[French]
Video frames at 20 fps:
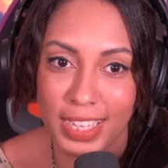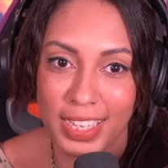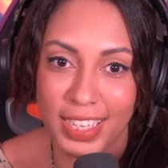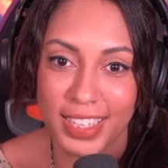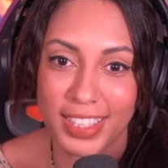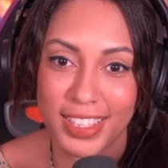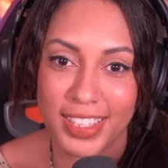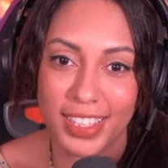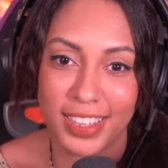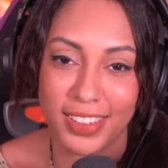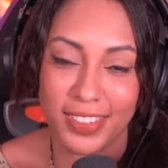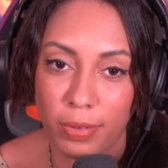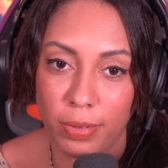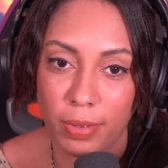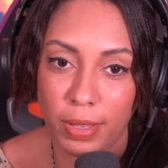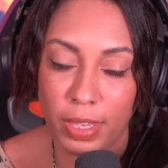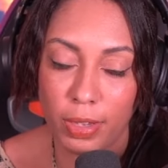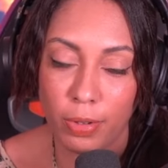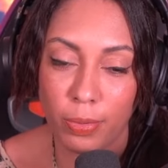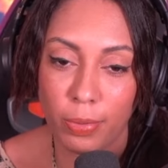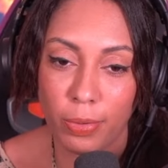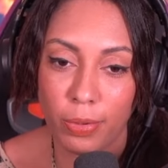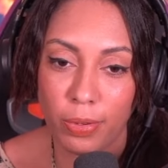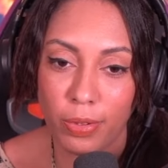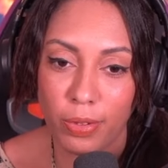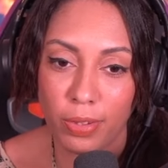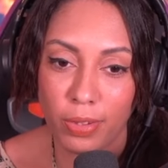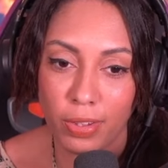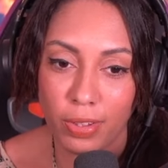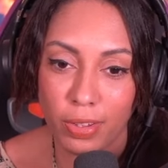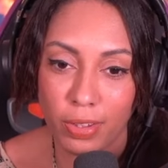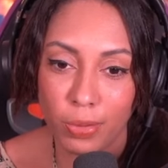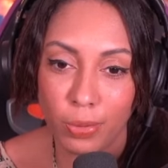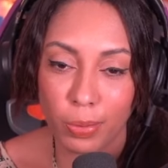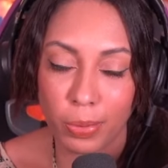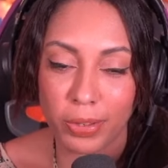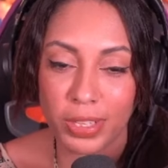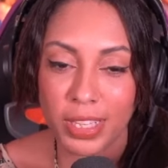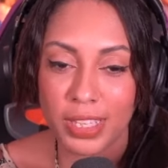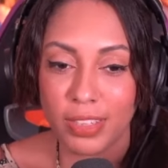Excellent. Elle comprend, euh,
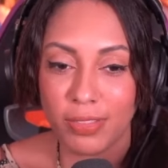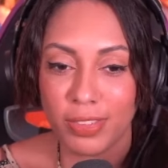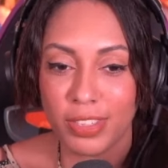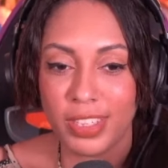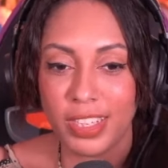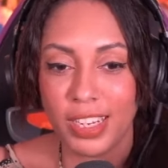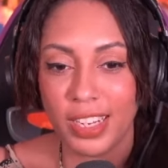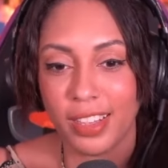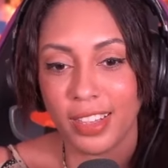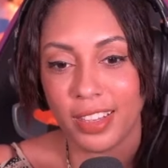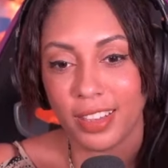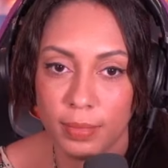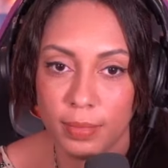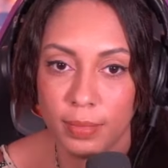comprenait difficile étant.